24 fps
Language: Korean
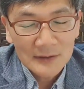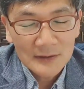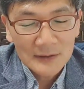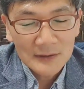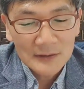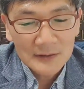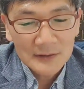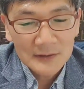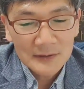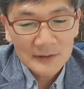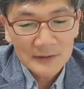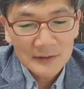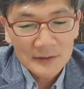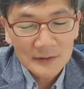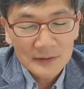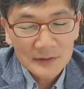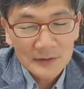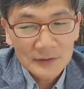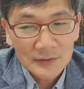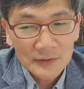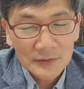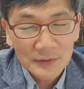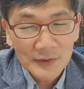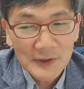어,
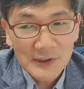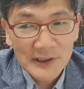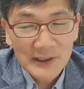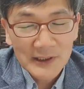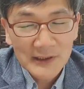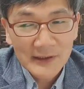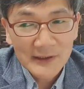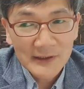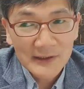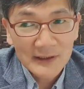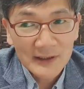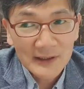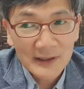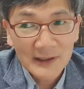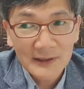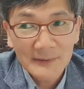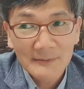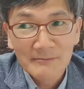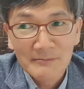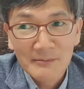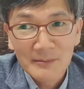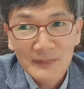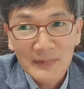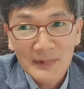우리
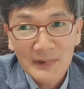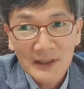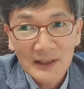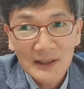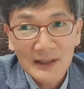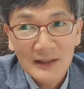자신이